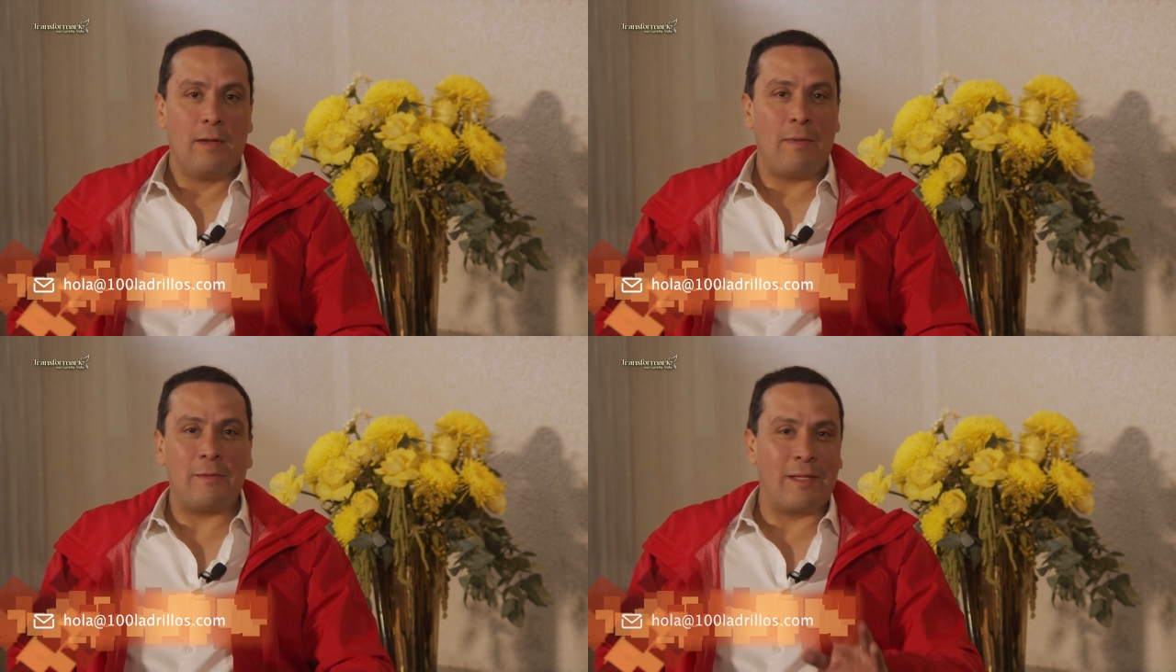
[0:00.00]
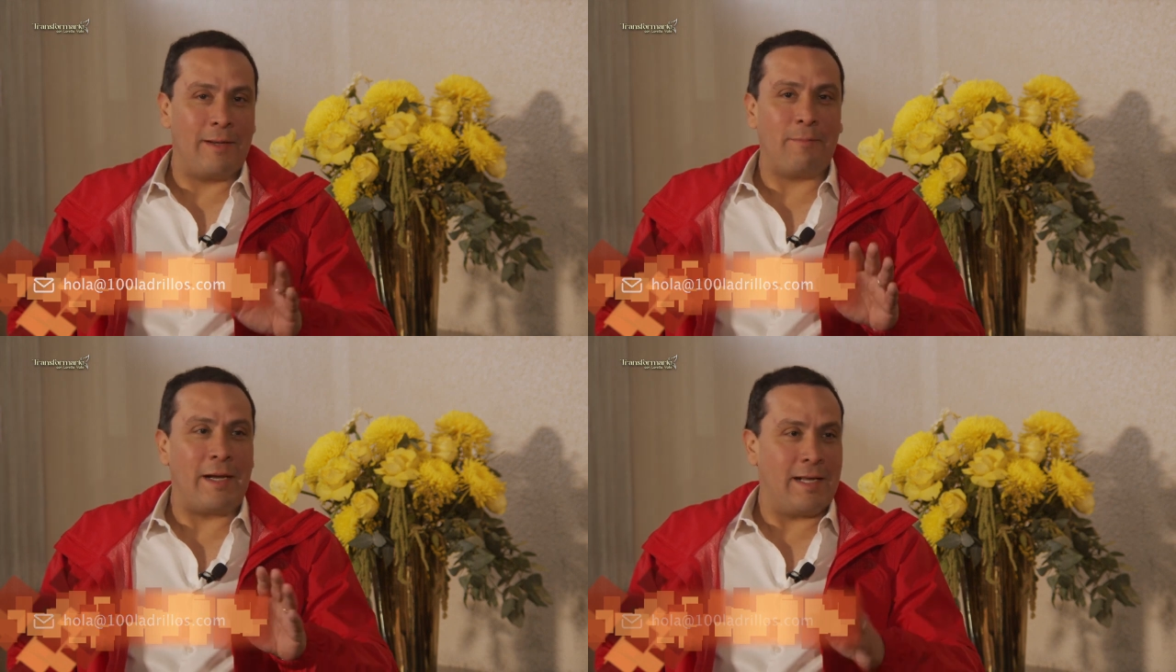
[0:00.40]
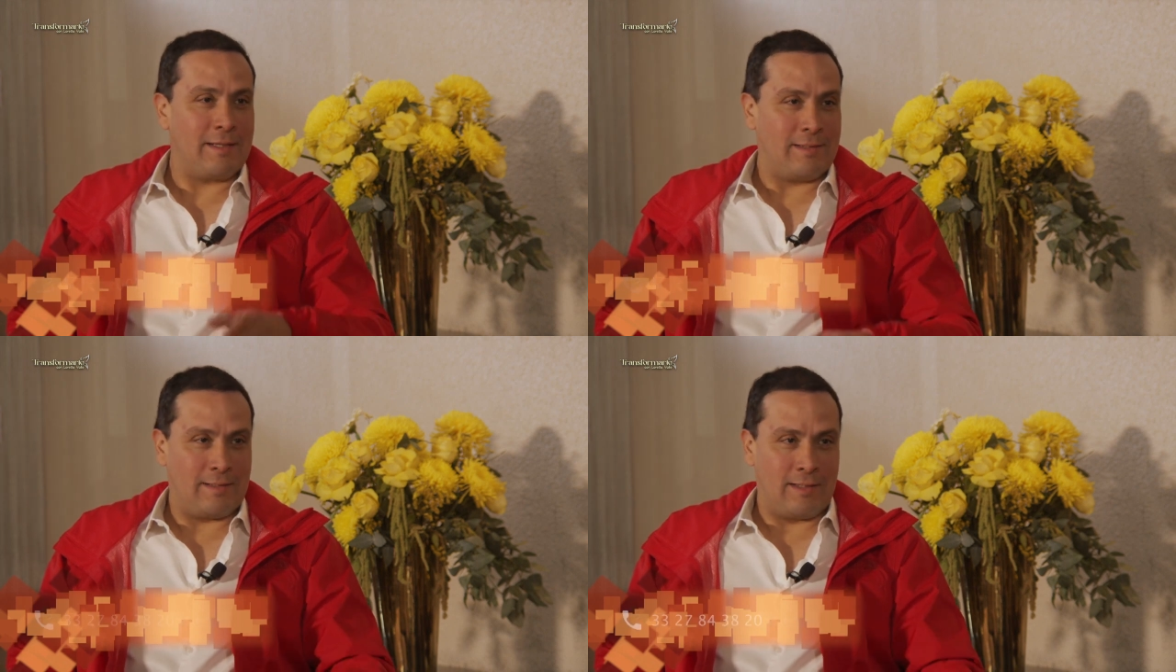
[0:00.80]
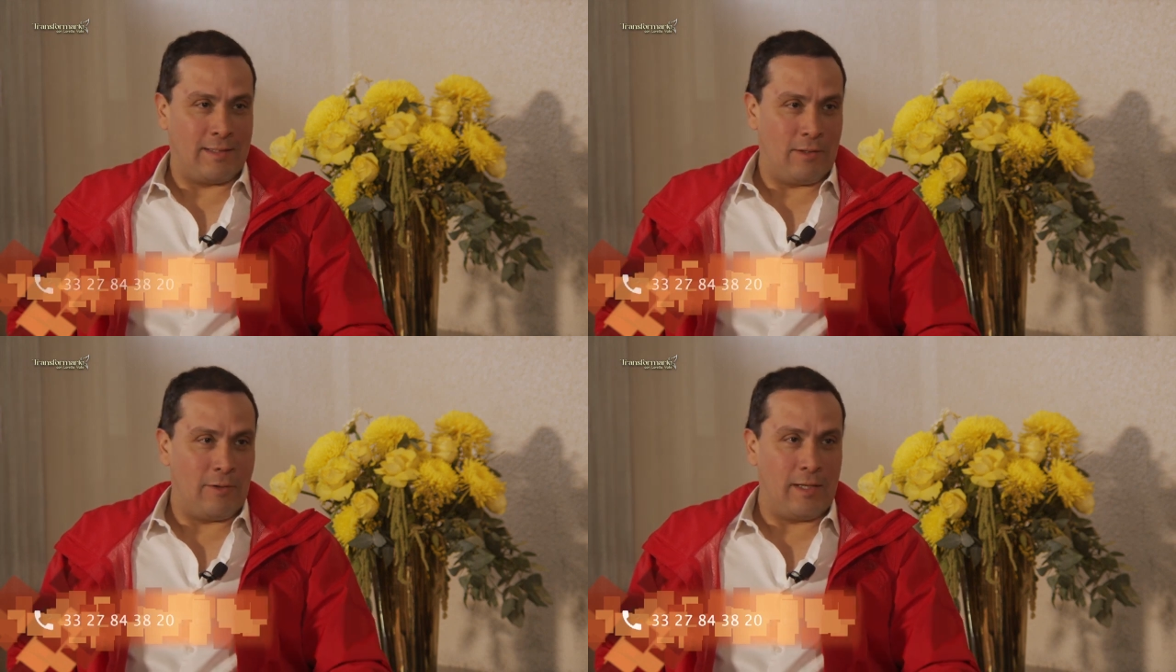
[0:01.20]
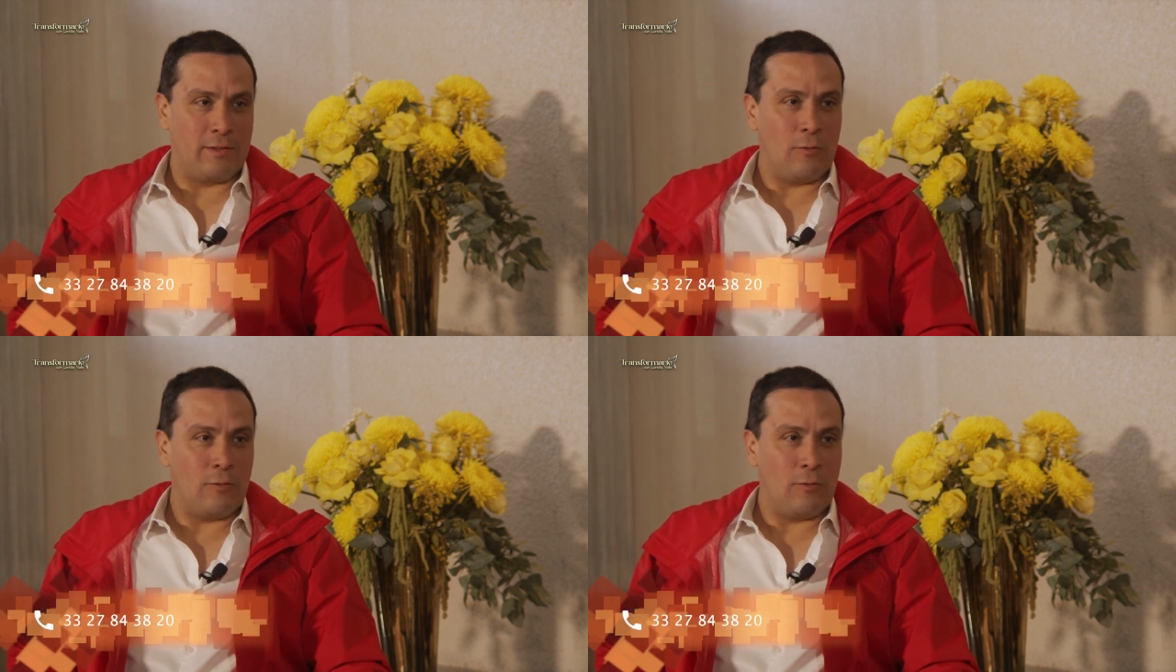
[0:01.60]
Vamos a ver varias categorías.